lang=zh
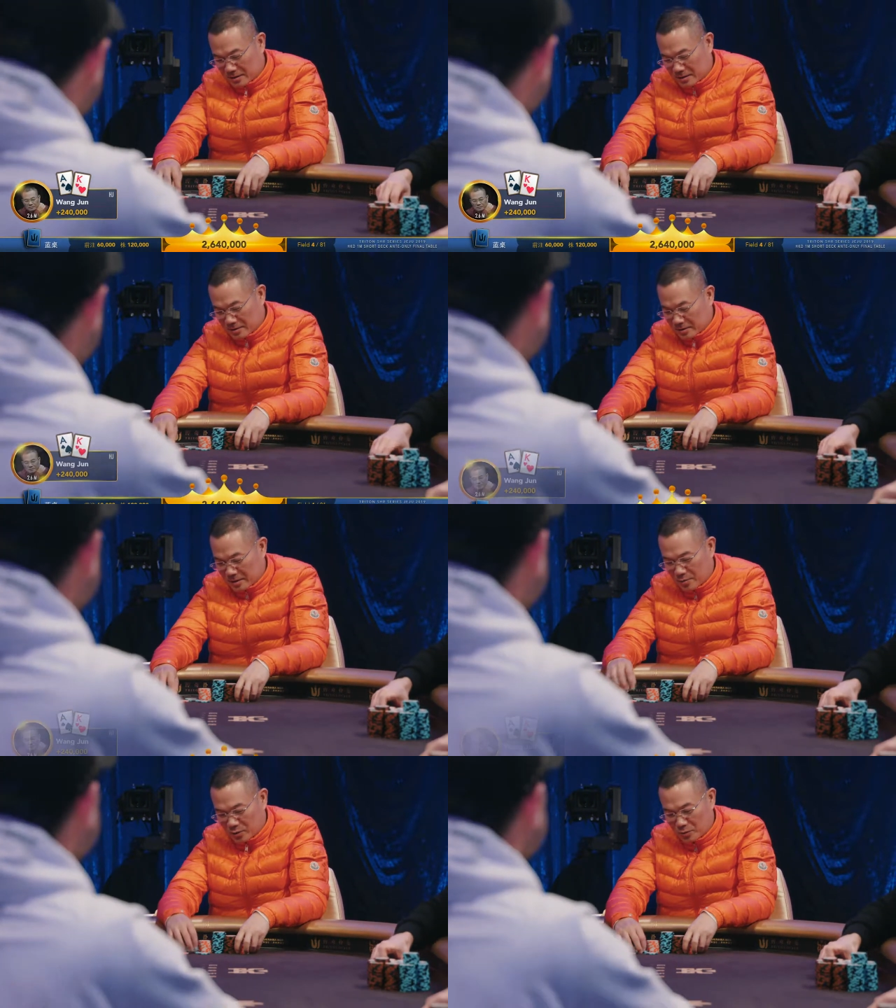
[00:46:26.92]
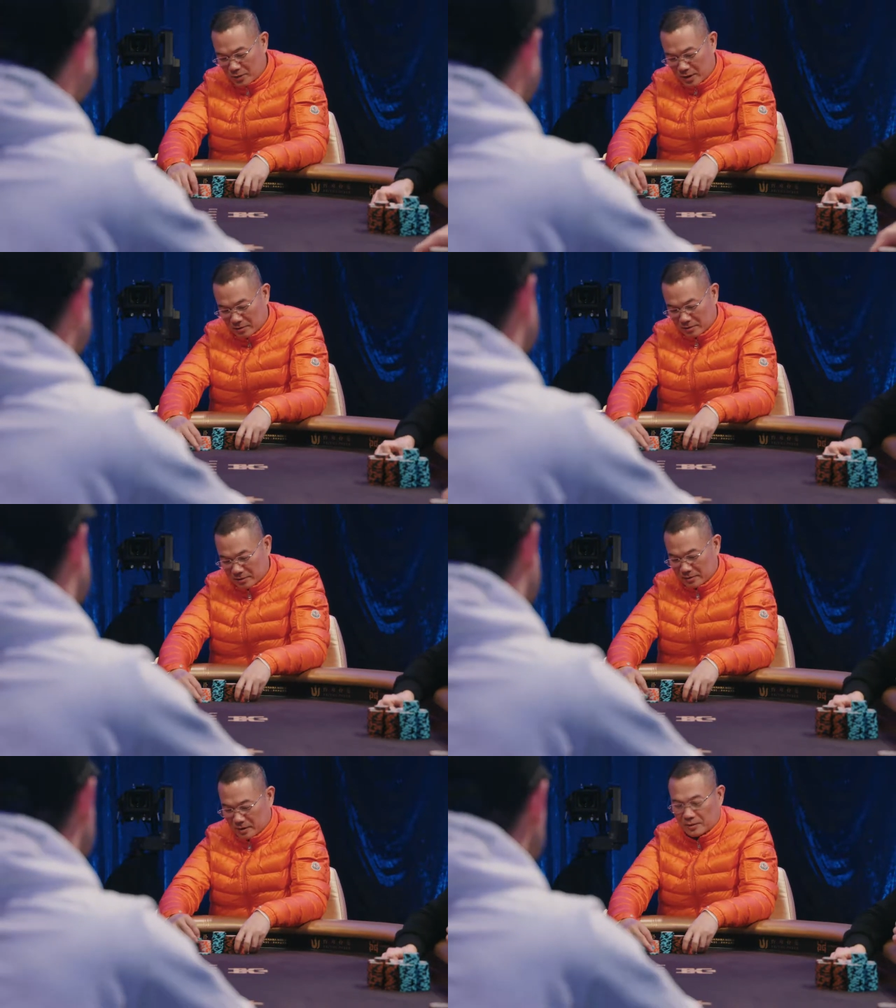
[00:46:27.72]
啊，他只
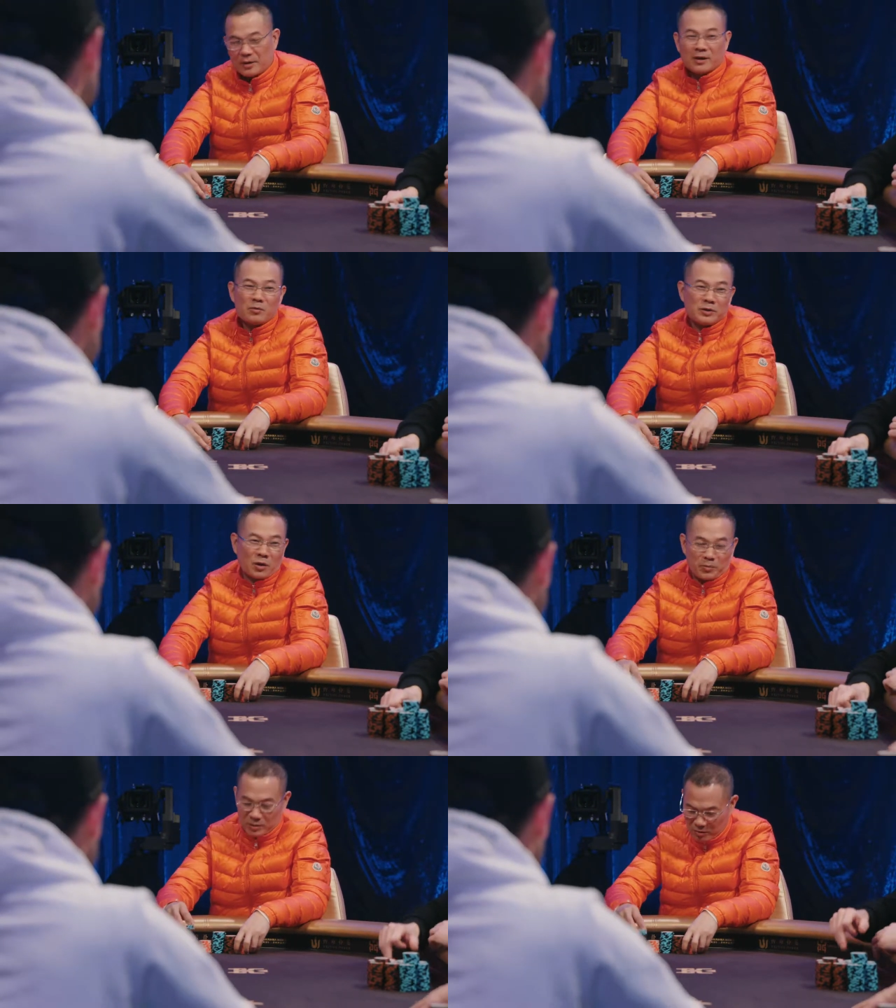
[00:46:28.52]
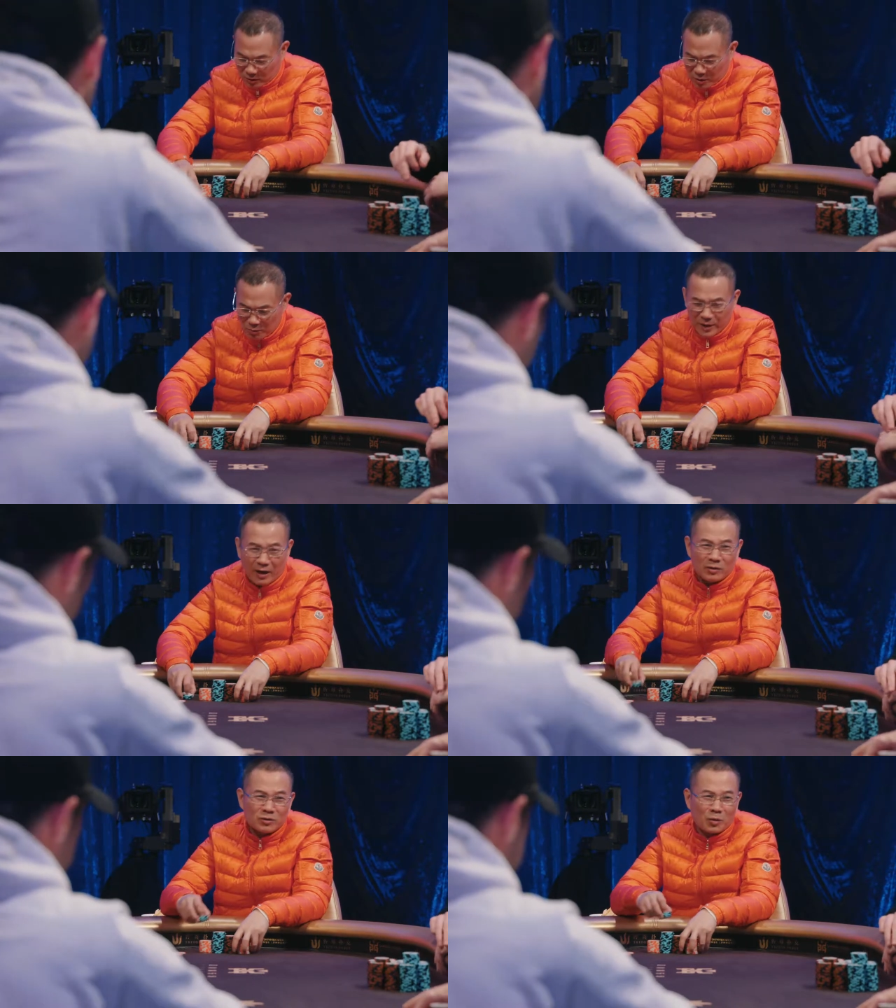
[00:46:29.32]
能要不积分牌增加
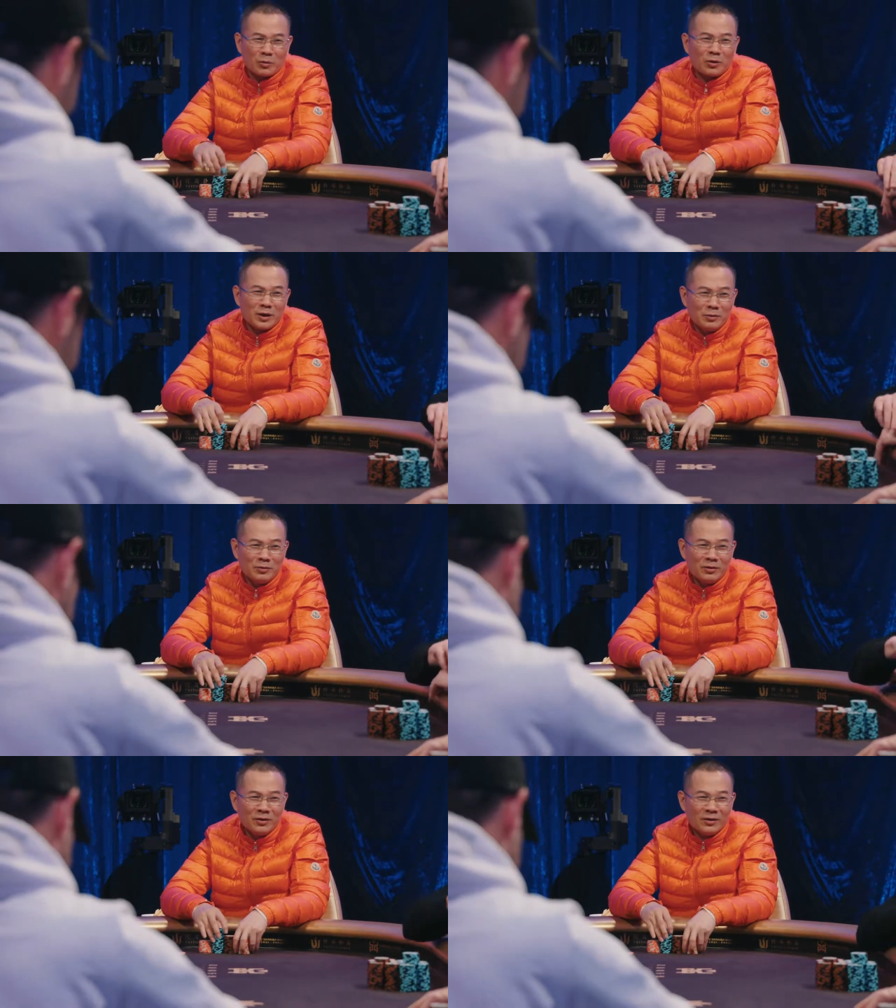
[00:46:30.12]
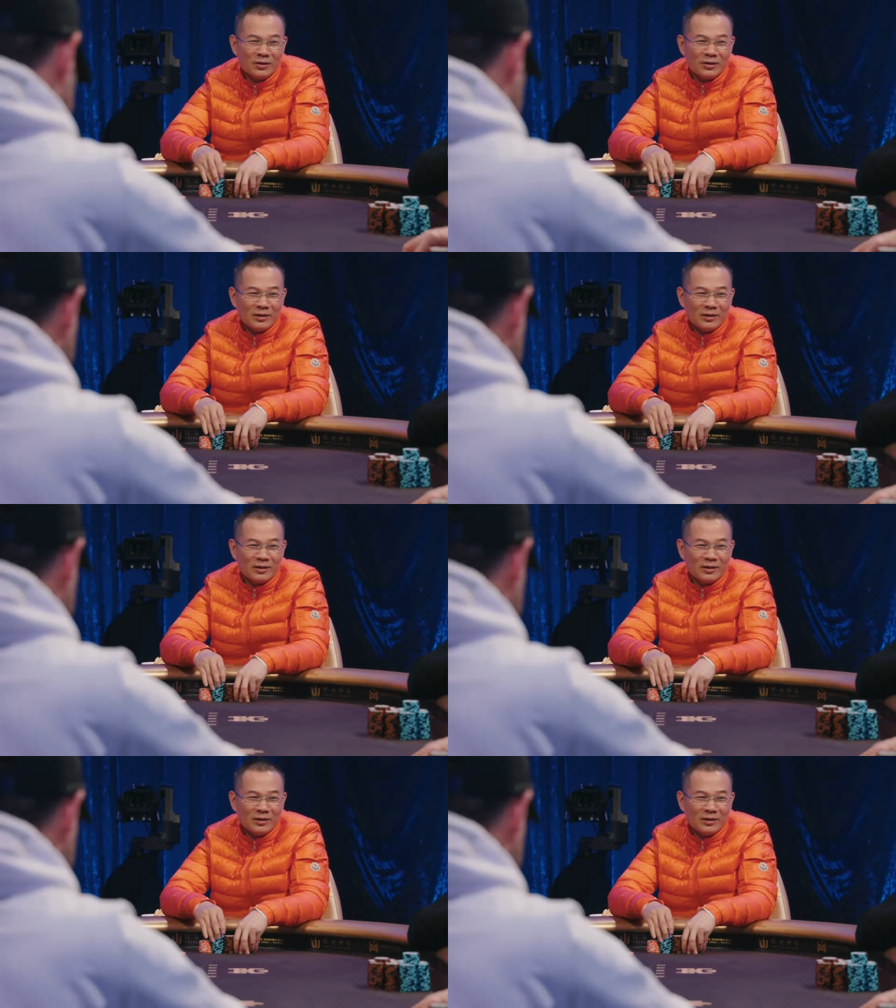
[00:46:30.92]
了10%，